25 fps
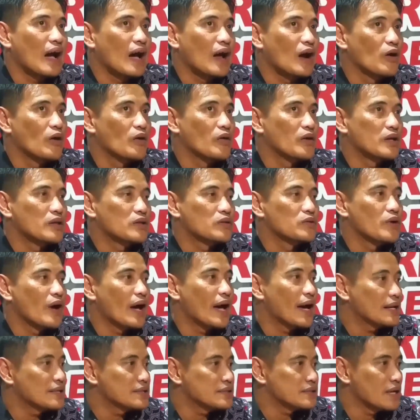kalau
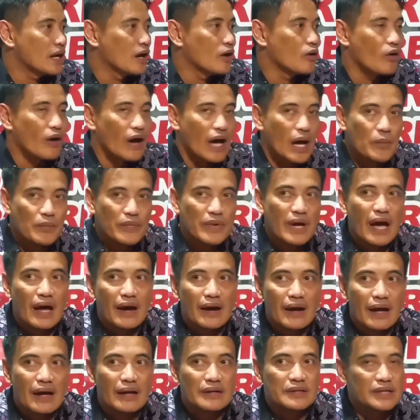itu S kalau M
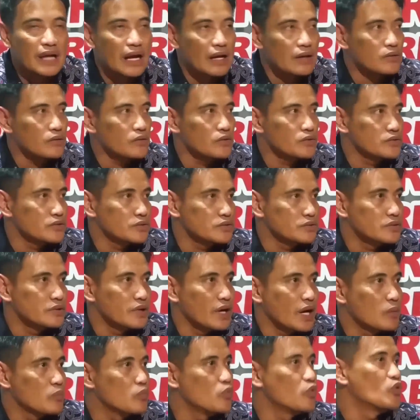nya ada
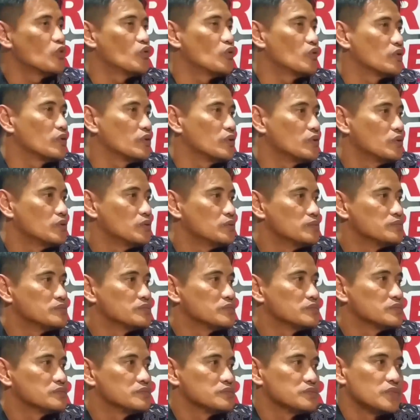100.000
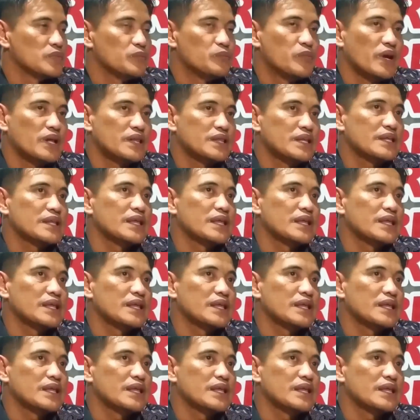per